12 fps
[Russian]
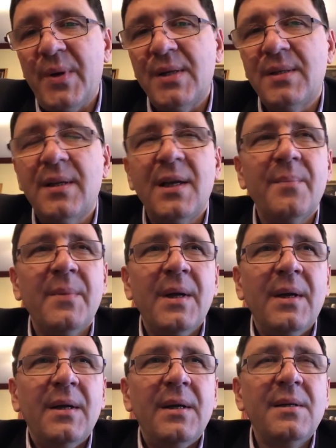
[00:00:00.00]
пастырем
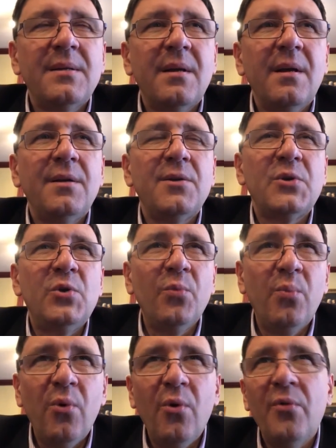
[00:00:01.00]
и старайтесь
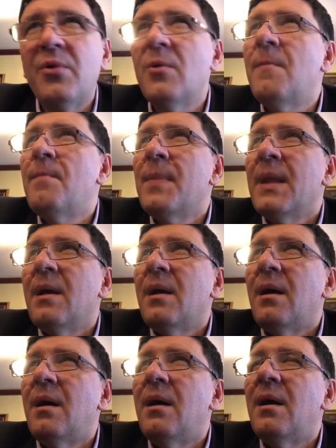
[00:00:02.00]
любовью,
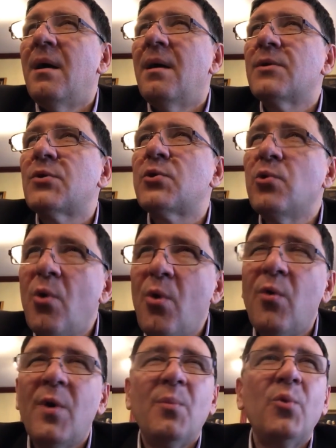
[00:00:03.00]
а,
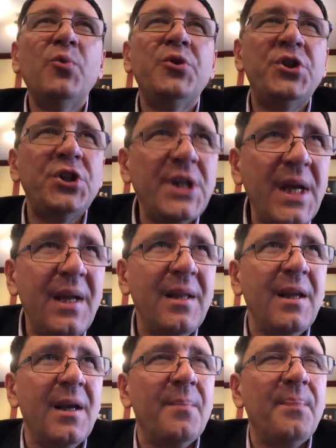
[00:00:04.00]
словом,
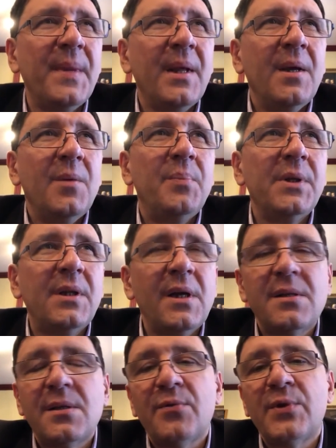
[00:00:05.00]
учением
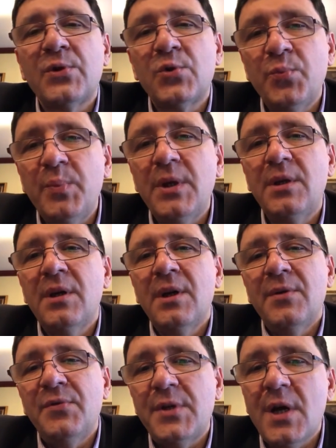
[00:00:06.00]
пытаться вразумить
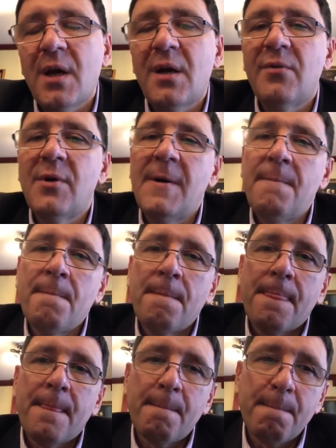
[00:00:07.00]
всякого
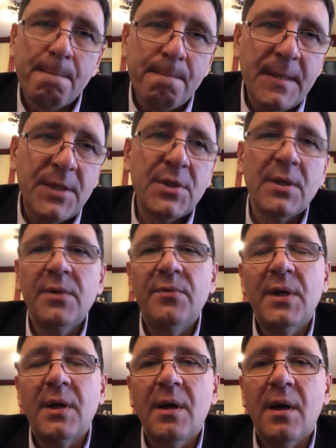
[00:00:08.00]

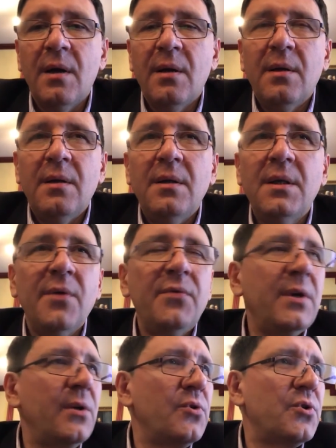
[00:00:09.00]
человека. Я
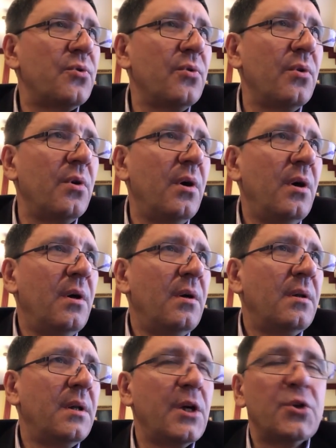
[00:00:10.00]
верю, что
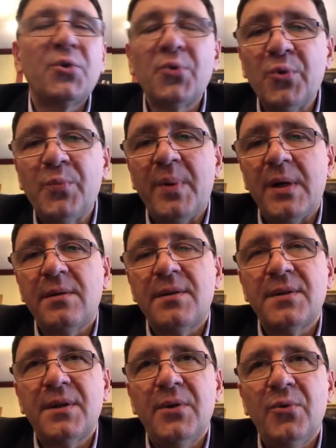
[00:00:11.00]
наш труд
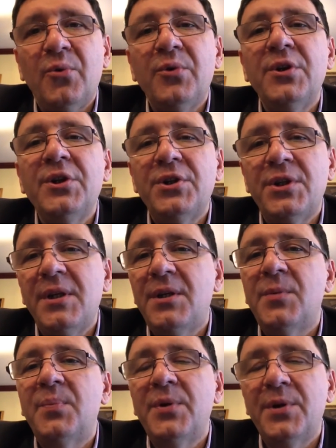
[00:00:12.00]
пасторский, он не
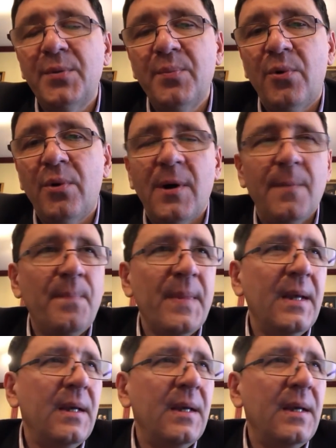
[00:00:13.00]
тщетен перед Богом.